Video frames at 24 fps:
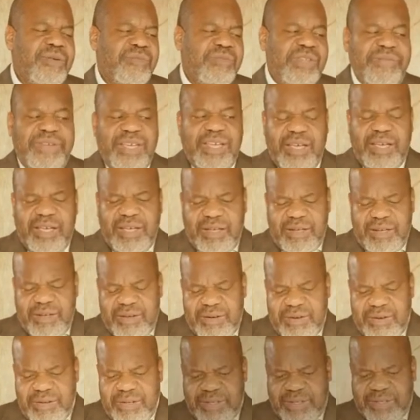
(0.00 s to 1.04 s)
Vous savez,
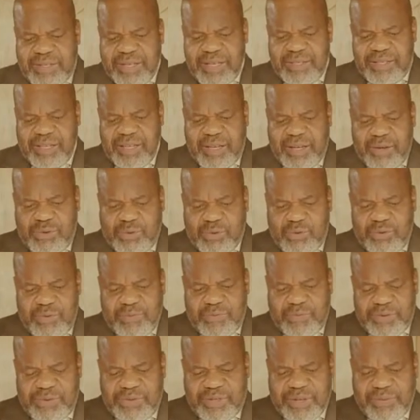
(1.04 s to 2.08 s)
les Saintes Écritures nous
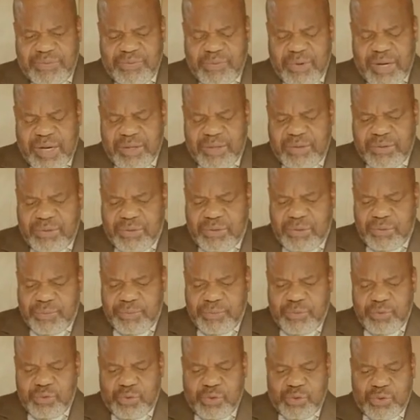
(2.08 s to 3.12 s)
font savoir que
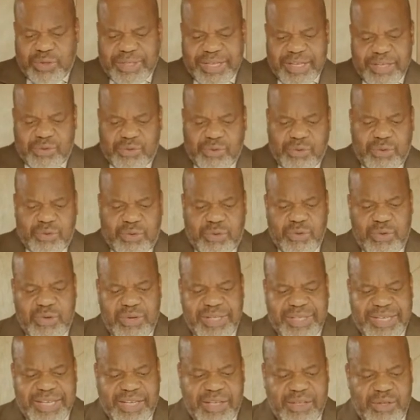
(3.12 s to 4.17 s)
jusqu'à ce que
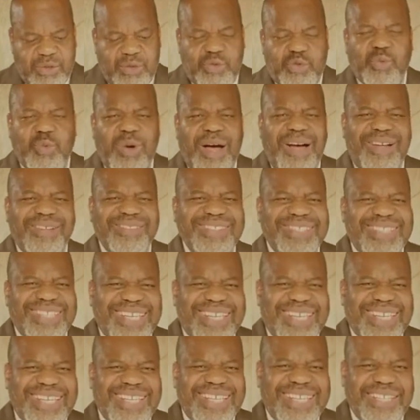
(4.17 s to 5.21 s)
les derniers soient
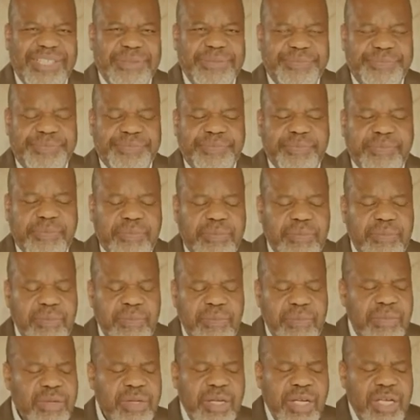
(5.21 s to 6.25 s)
entrés.
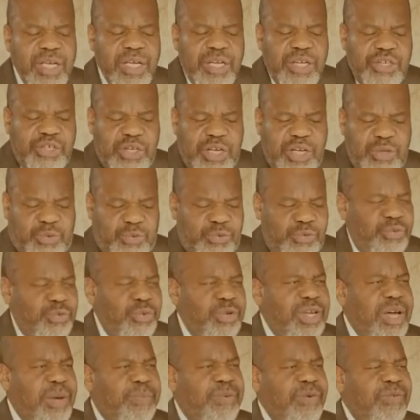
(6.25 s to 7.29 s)
Je l'ai toujours
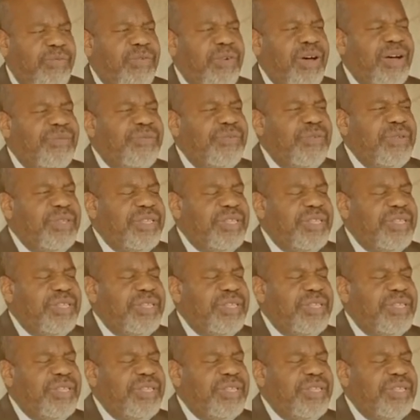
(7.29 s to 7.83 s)
eu à pouvoir vous le